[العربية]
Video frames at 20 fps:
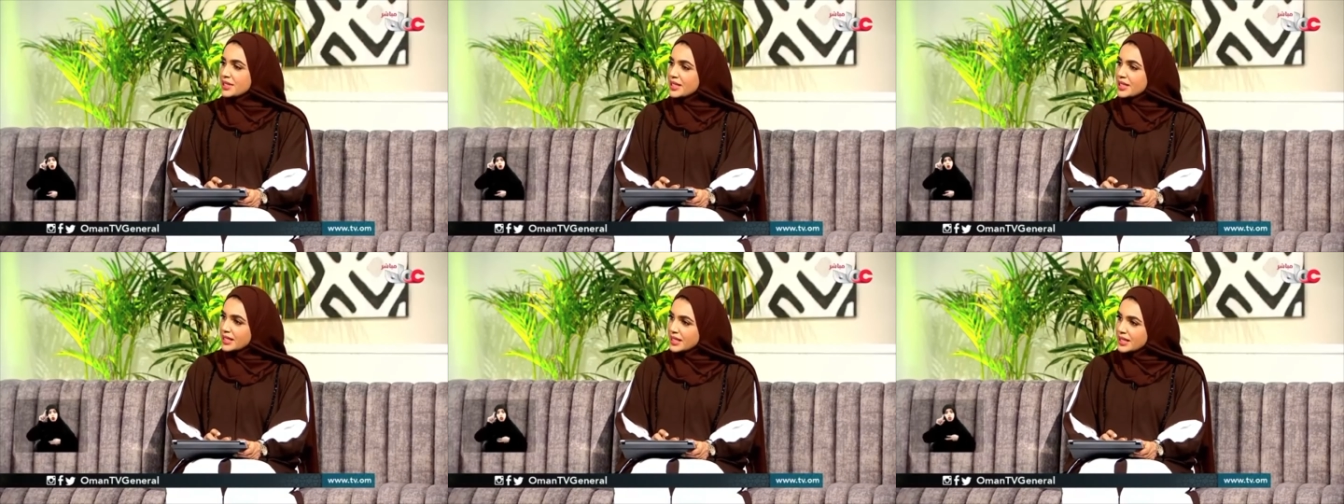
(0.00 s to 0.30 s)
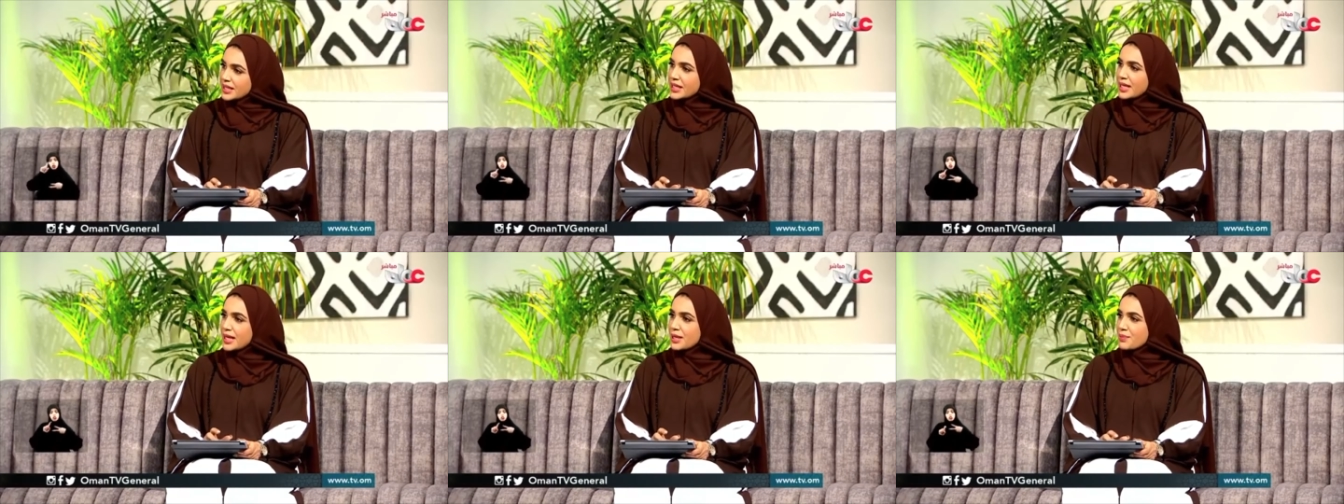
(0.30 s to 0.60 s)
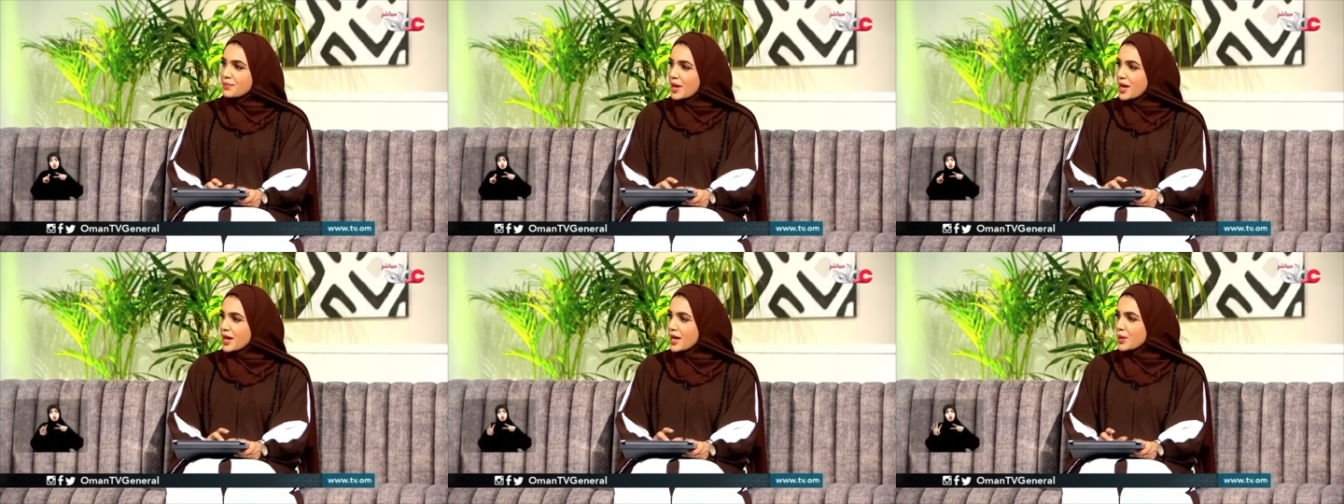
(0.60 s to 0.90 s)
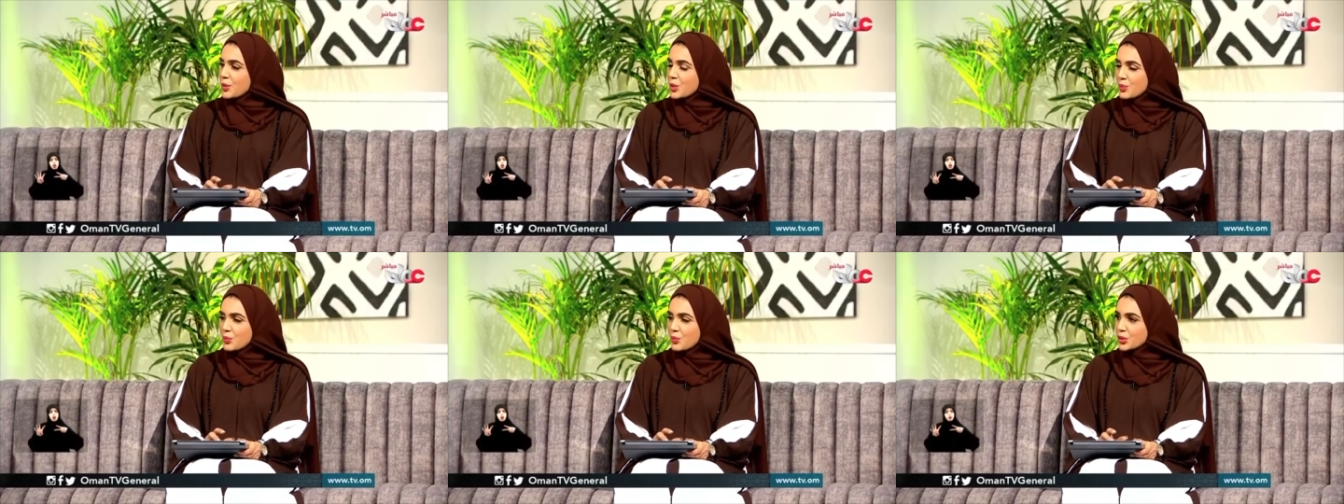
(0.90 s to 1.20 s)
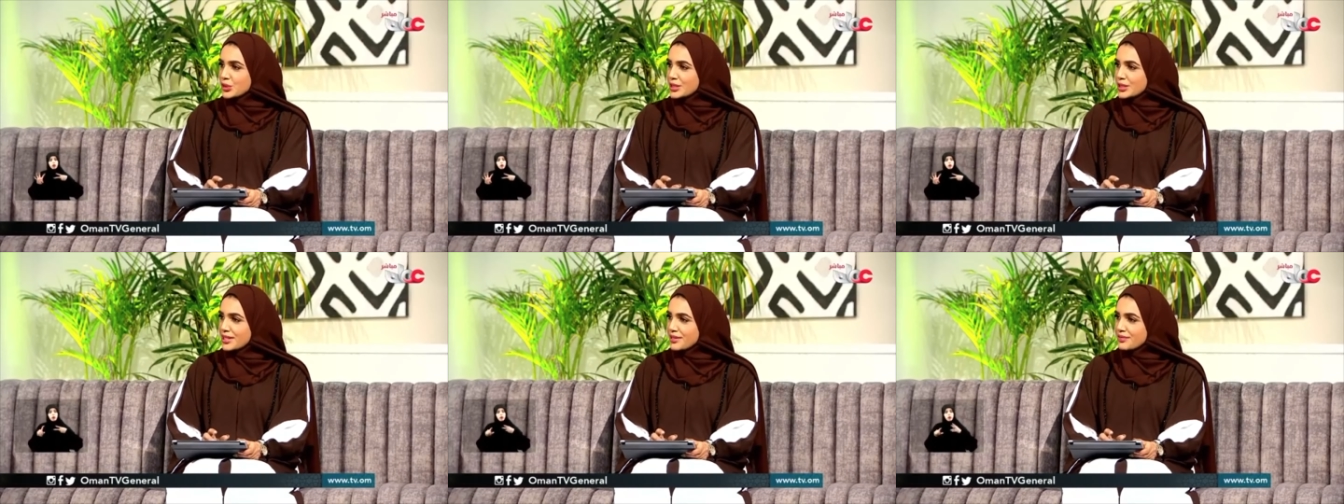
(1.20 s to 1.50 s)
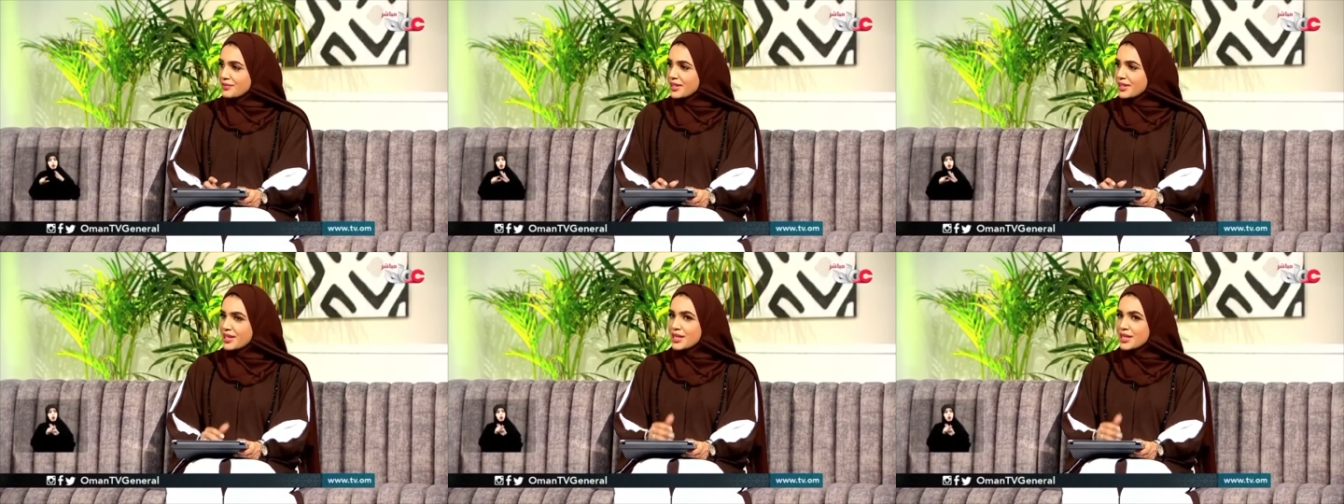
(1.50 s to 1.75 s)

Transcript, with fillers: من خلال محاور مختلفة